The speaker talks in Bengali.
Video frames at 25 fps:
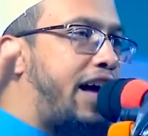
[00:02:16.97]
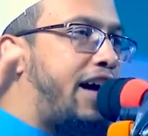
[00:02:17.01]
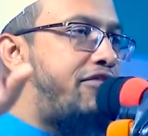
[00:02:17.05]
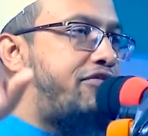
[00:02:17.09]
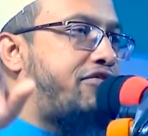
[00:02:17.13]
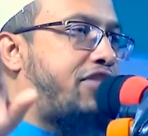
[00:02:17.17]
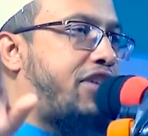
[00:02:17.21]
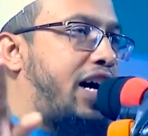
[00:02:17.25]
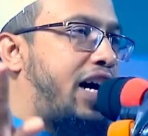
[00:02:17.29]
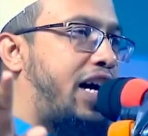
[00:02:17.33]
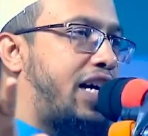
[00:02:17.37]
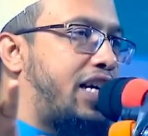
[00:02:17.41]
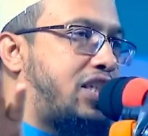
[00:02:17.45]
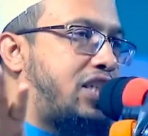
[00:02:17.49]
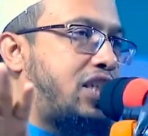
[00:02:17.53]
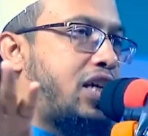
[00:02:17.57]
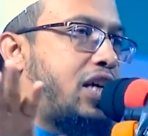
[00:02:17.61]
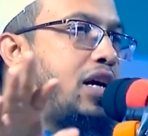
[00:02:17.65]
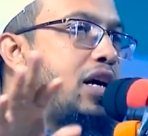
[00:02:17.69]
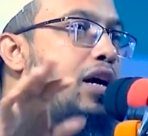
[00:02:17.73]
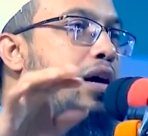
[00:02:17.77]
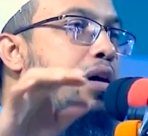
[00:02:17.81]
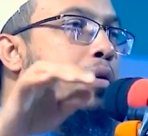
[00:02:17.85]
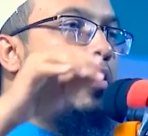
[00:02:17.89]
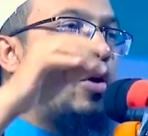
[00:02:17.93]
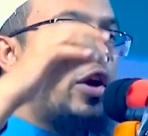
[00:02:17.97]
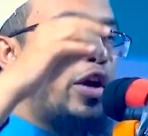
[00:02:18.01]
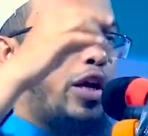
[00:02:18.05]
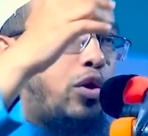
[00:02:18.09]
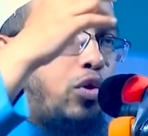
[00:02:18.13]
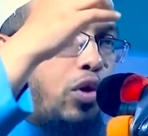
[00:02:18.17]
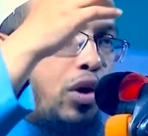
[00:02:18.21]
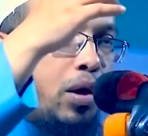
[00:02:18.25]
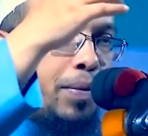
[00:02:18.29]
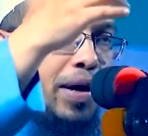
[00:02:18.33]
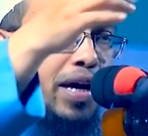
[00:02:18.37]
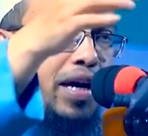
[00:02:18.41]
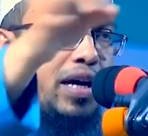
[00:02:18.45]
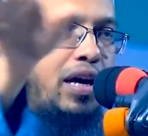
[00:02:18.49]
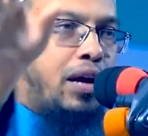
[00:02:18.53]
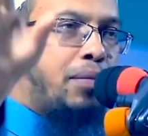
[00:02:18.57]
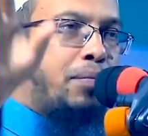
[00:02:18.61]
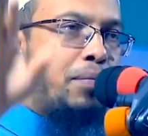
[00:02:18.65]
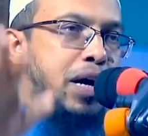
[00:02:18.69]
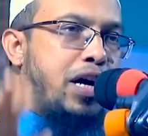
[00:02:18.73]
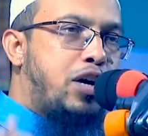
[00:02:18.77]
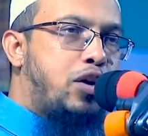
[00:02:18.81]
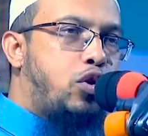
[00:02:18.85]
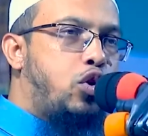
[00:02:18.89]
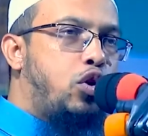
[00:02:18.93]
খেলাফ কাজ অনেক
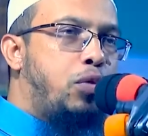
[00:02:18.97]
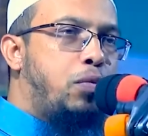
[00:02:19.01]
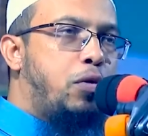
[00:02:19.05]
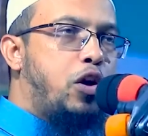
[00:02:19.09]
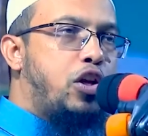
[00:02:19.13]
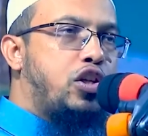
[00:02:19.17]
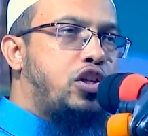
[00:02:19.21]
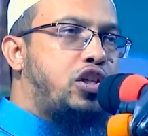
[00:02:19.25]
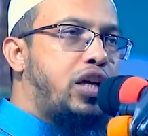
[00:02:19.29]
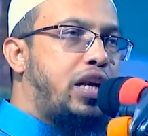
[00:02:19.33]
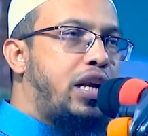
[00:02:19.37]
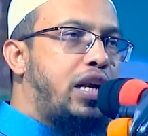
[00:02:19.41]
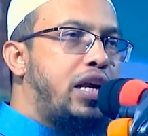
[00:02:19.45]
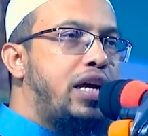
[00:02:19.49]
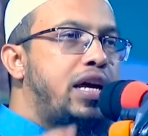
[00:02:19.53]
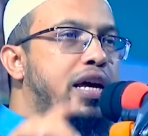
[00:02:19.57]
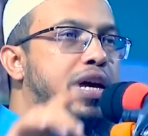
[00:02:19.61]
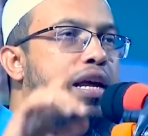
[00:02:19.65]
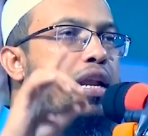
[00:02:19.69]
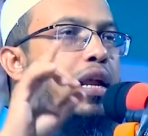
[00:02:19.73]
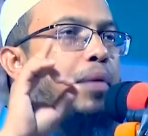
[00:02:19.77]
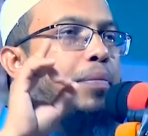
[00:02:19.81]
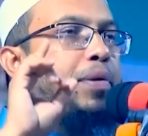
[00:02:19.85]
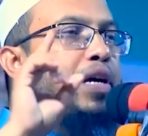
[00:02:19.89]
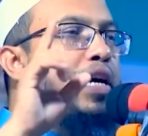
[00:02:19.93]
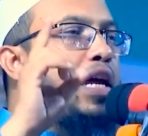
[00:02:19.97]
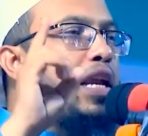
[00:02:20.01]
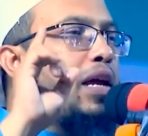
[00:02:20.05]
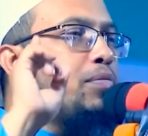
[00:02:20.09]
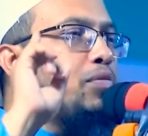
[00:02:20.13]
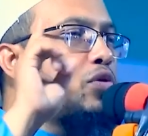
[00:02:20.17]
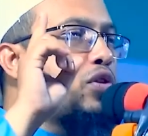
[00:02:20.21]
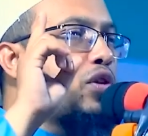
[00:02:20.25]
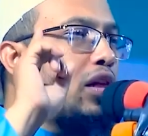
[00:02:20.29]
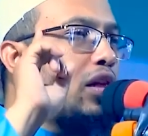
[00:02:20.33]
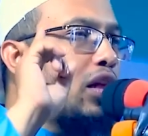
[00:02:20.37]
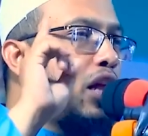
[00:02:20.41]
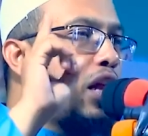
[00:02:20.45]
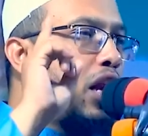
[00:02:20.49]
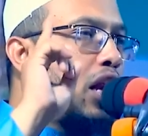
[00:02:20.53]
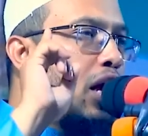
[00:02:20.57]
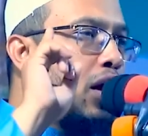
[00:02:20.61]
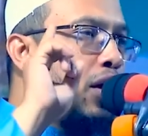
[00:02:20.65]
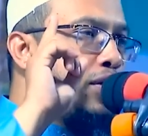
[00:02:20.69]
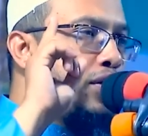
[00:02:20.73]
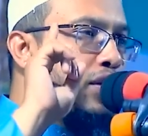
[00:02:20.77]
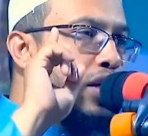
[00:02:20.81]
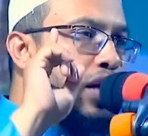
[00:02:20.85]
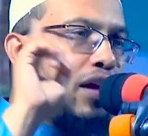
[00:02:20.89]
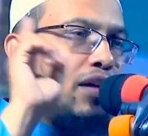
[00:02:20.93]
ওলামাইকরাম মাকরু বলেছেন নবী করিম
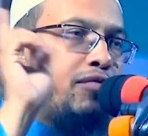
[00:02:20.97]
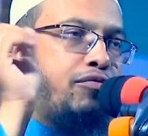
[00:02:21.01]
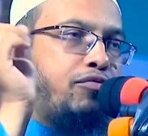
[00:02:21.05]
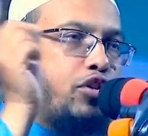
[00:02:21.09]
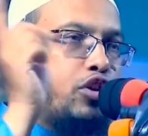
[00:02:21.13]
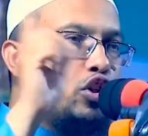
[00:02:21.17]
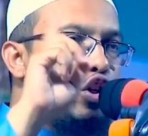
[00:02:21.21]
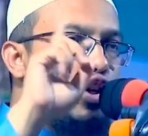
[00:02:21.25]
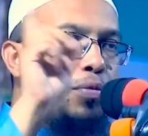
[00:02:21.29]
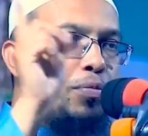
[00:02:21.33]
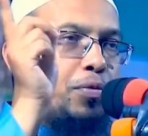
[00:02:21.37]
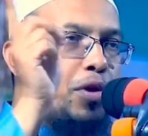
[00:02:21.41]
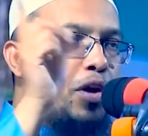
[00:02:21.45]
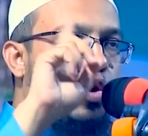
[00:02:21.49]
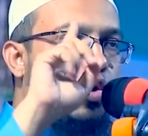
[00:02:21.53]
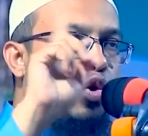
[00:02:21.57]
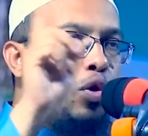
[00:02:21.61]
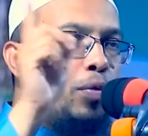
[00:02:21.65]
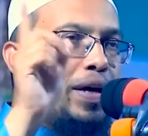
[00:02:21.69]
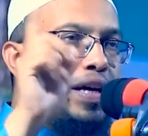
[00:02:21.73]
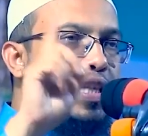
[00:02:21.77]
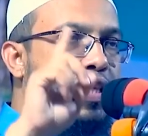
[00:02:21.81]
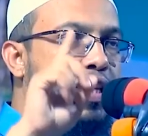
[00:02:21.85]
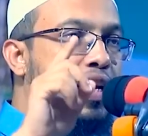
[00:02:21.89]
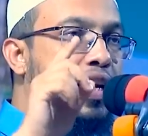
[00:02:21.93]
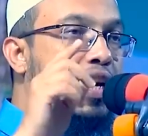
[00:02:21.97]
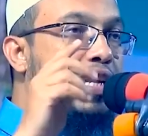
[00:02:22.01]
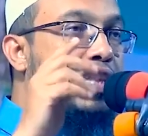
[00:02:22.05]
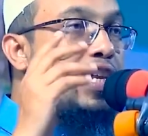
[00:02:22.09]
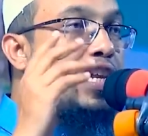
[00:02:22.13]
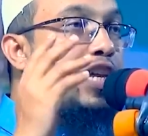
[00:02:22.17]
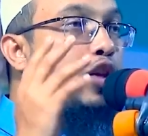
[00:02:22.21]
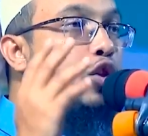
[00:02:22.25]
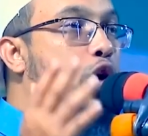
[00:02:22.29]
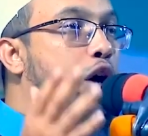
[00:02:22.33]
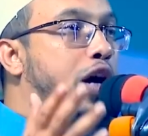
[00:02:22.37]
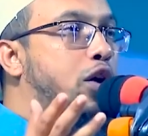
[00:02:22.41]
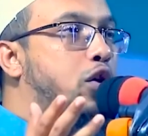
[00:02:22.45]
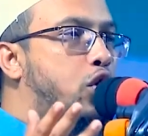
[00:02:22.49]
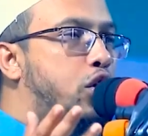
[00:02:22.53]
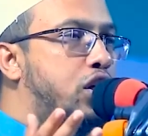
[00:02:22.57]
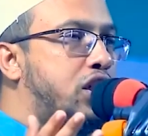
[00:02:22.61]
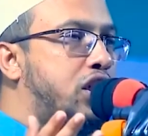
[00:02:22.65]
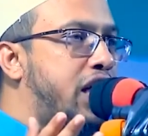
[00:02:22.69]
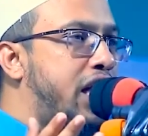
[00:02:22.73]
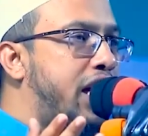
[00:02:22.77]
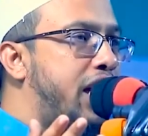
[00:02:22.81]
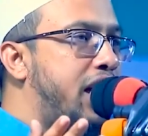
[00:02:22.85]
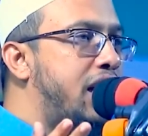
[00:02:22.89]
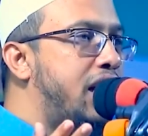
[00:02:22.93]
সাল্লাহ সাল্লাম ফজরের পরে ঘুমাইতেন না তিনি দোয়া
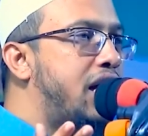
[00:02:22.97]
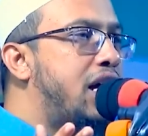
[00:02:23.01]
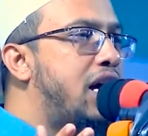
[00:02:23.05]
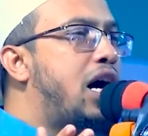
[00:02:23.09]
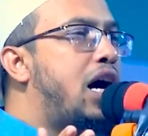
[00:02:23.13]
করছেন